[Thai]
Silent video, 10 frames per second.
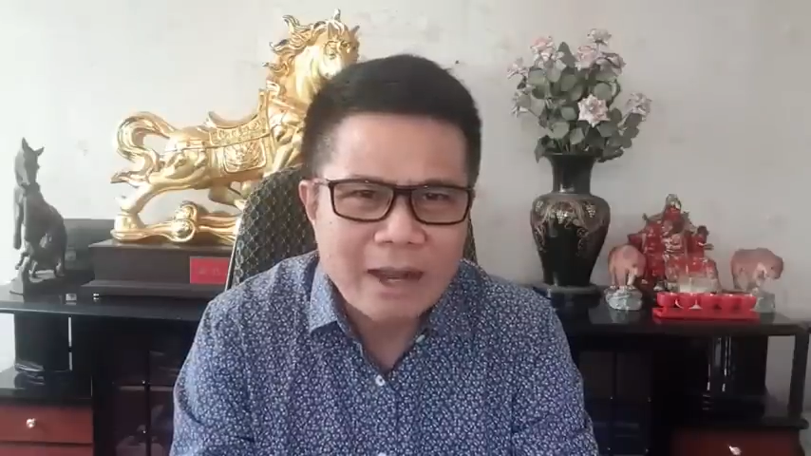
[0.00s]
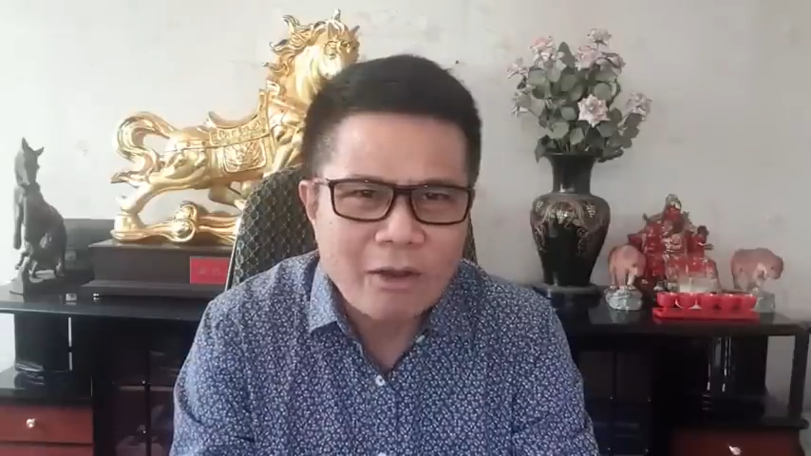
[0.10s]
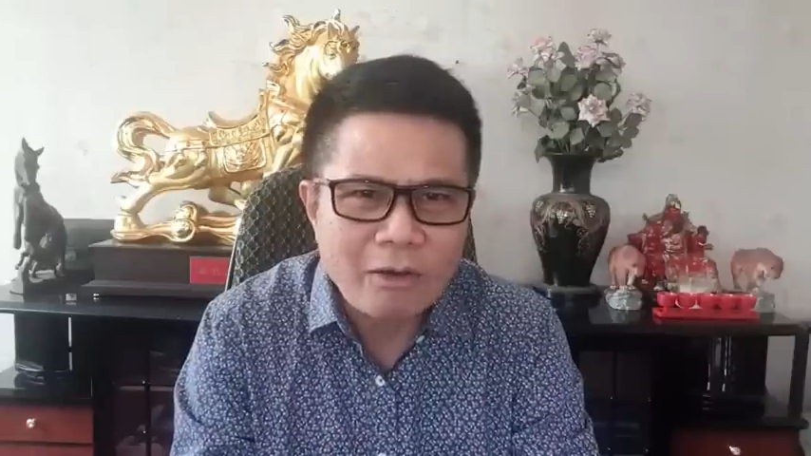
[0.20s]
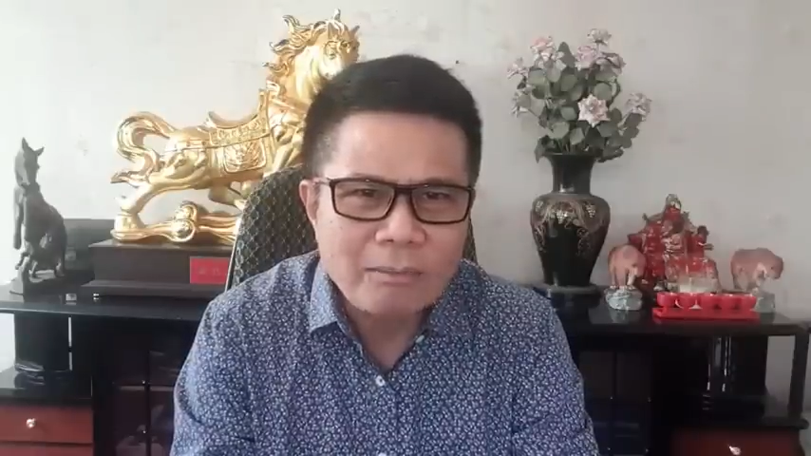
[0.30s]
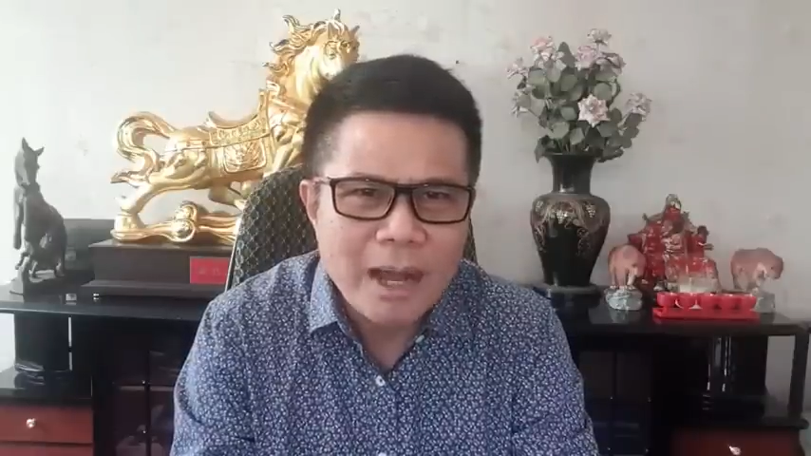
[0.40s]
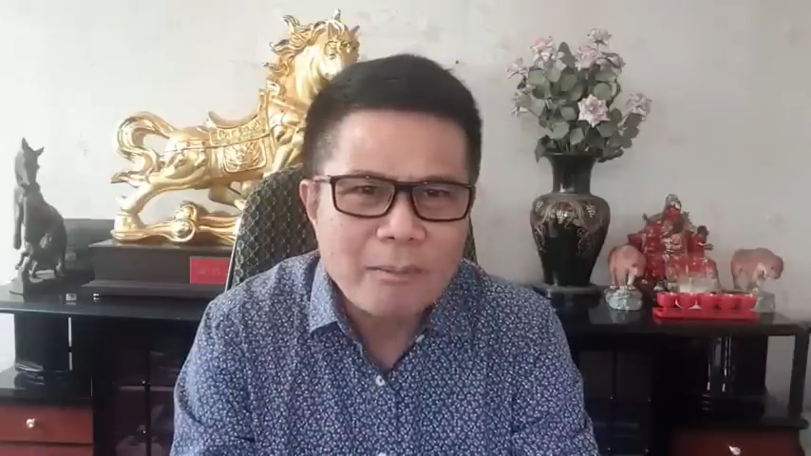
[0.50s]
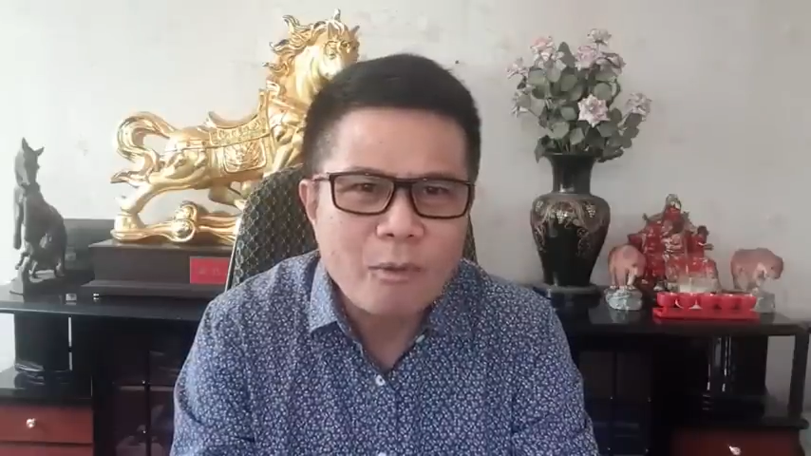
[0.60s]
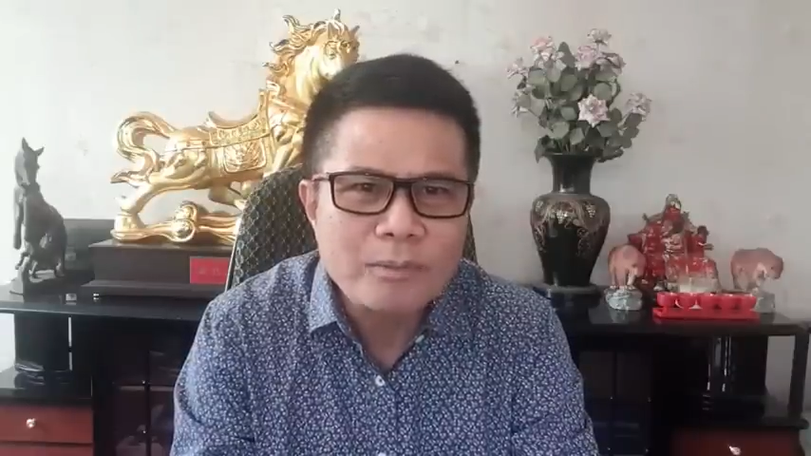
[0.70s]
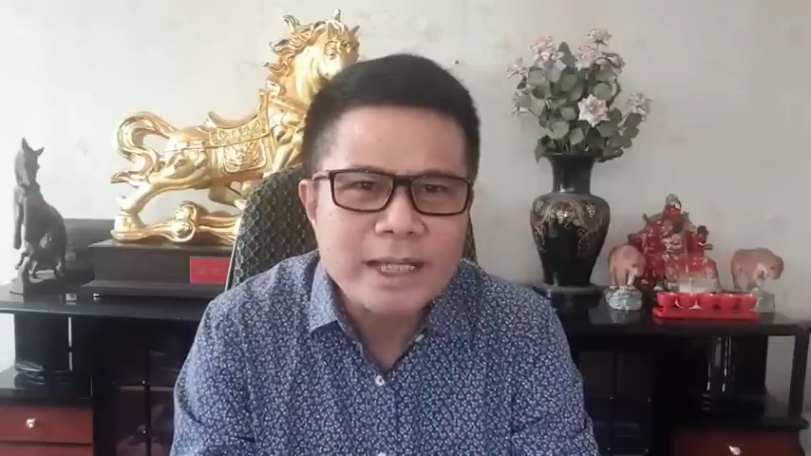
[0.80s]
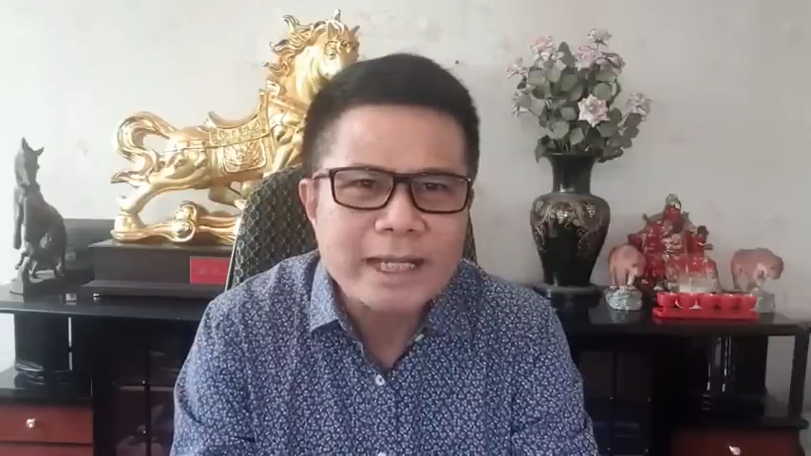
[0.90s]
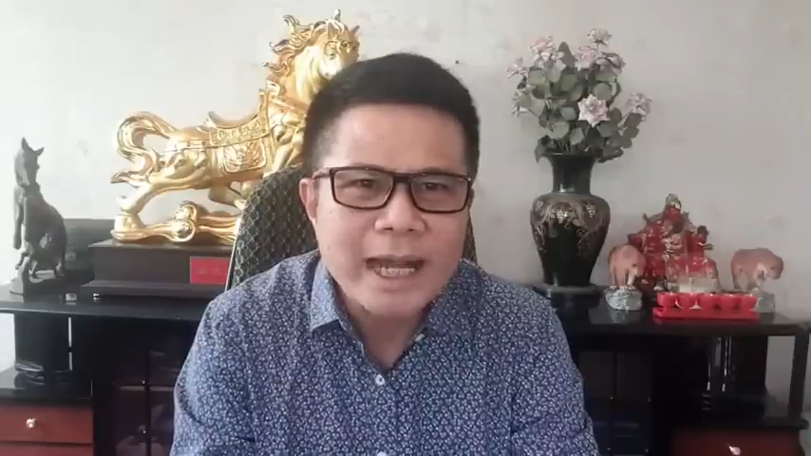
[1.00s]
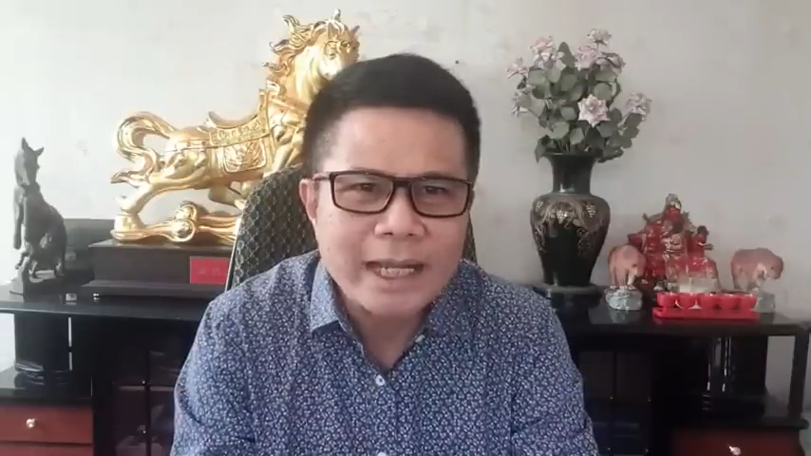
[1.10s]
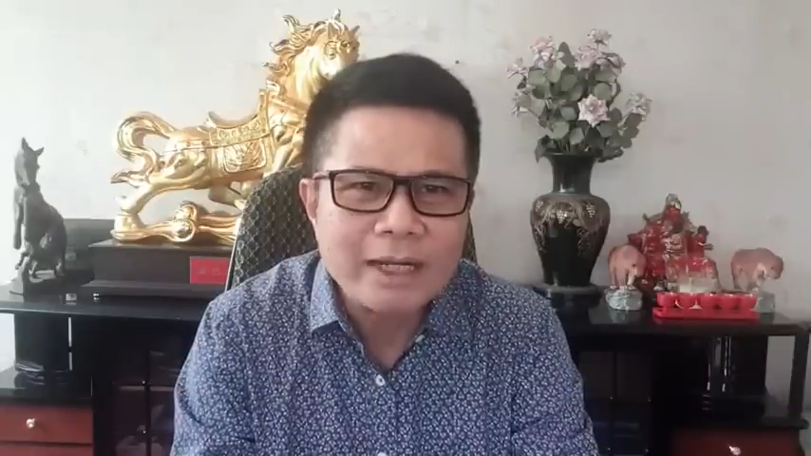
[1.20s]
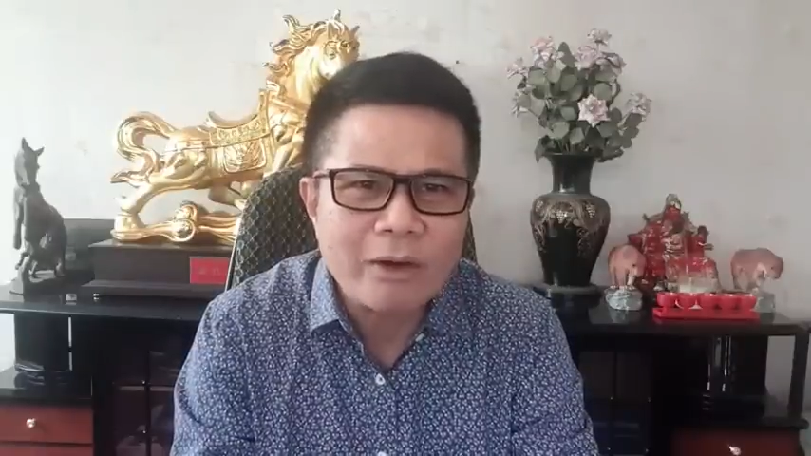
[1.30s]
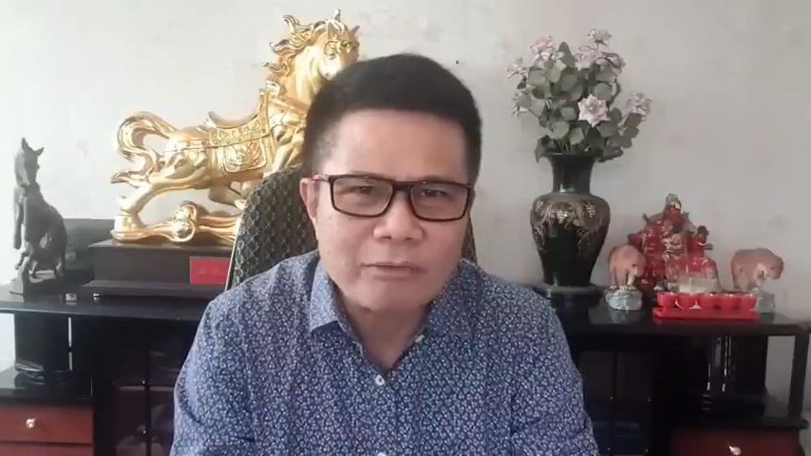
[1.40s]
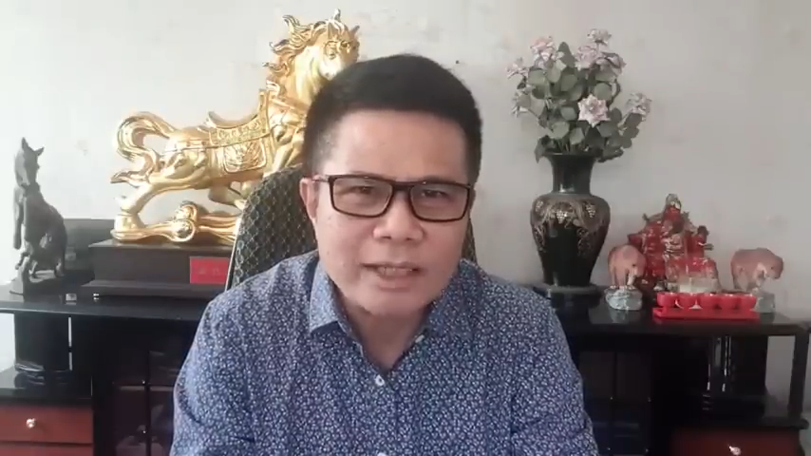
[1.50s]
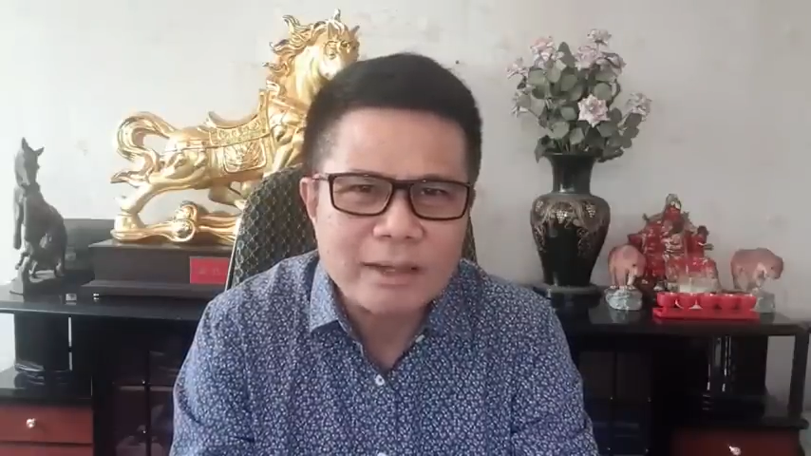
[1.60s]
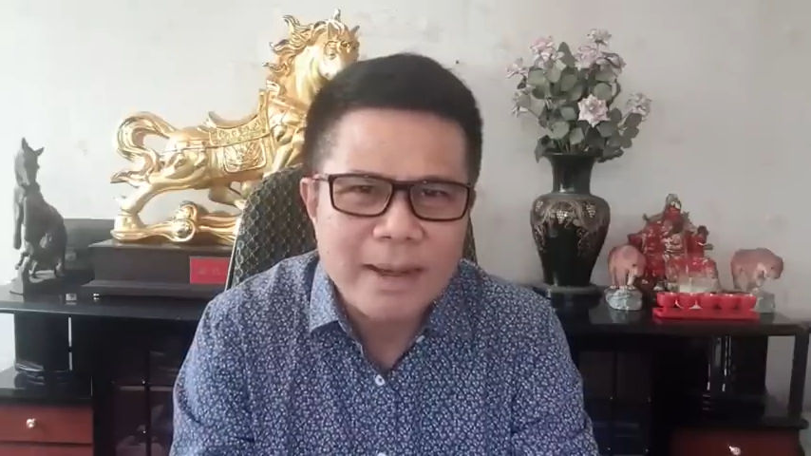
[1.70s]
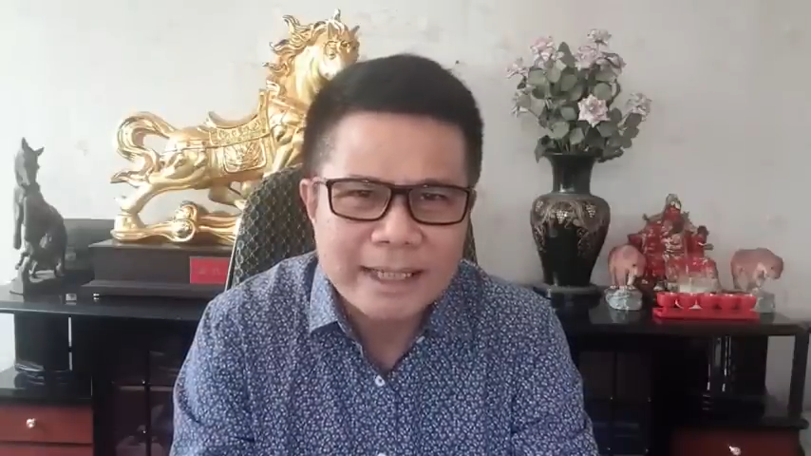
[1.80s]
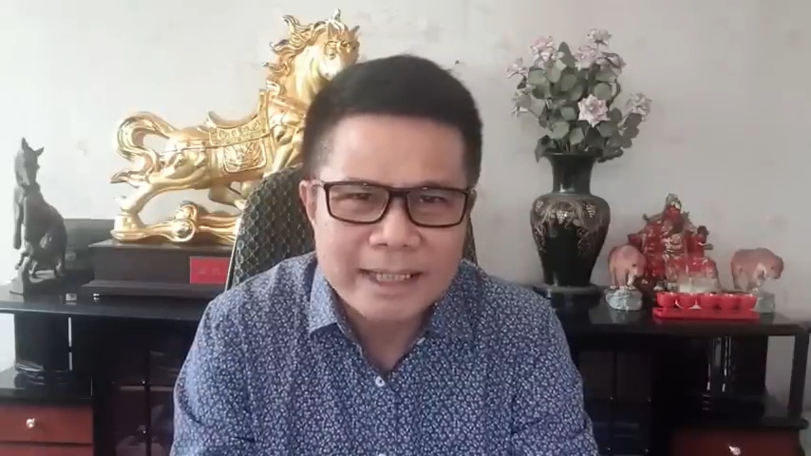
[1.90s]
ของพรรคภูมิใจไทยหรือของรั
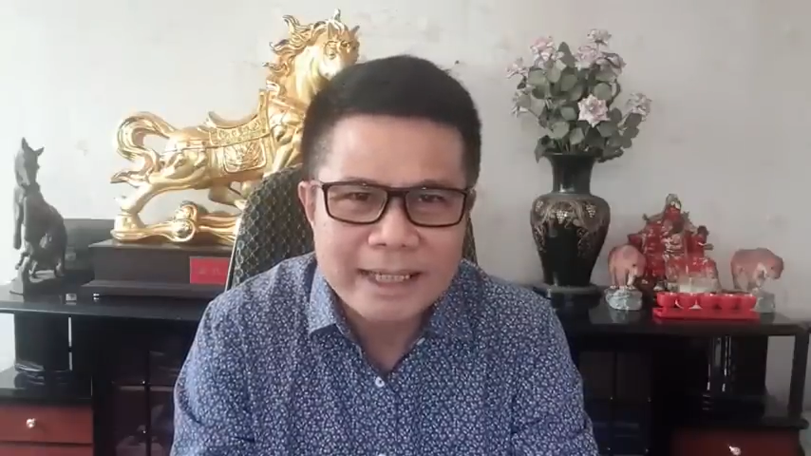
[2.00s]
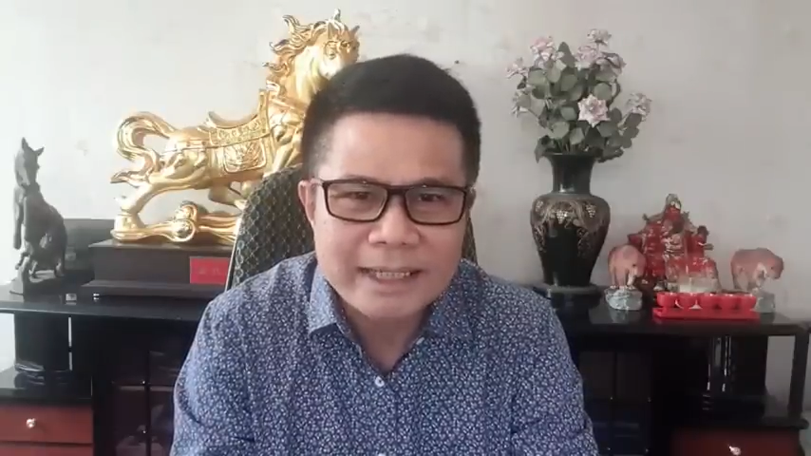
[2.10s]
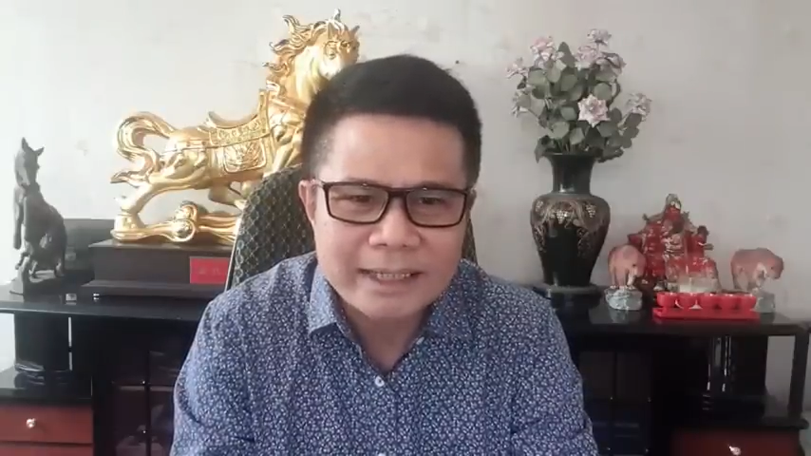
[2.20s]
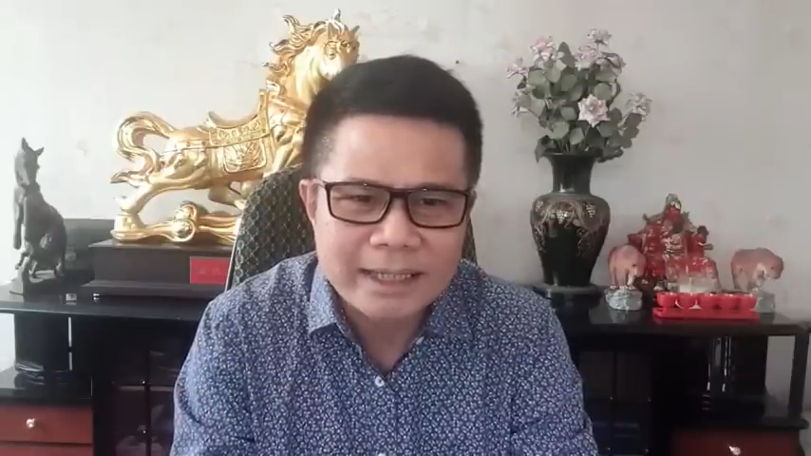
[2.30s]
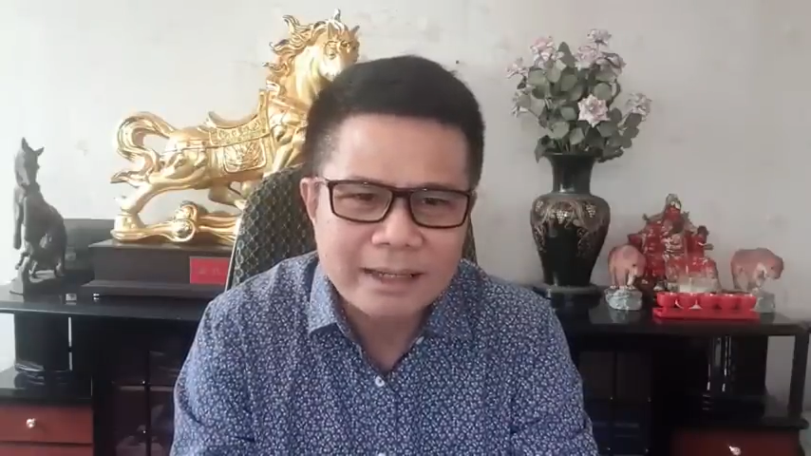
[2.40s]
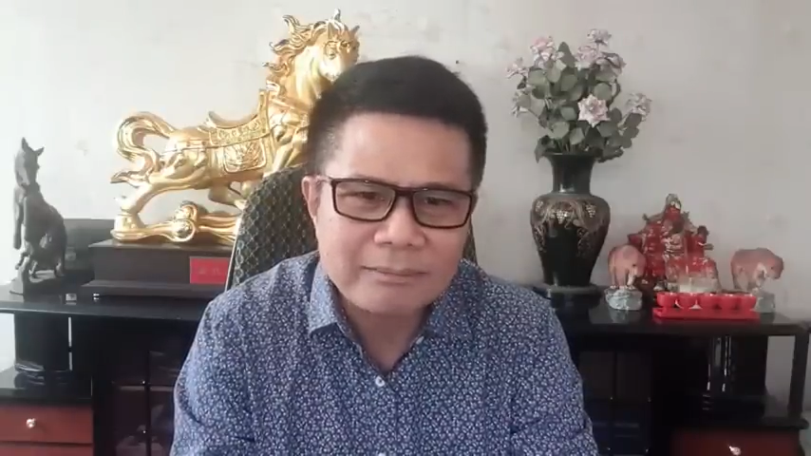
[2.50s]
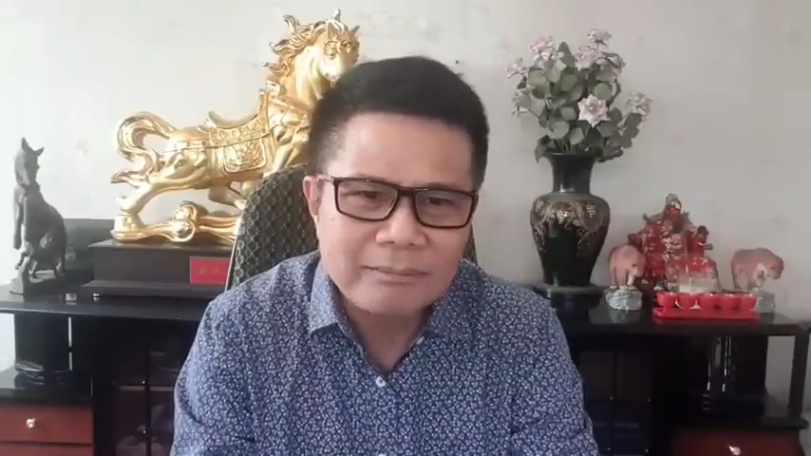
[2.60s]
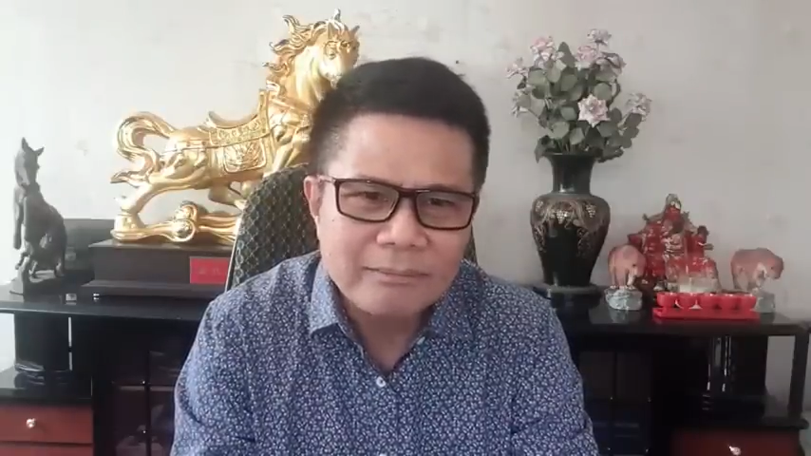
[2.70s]
ฐบาลนี้เนี่ยนะครับ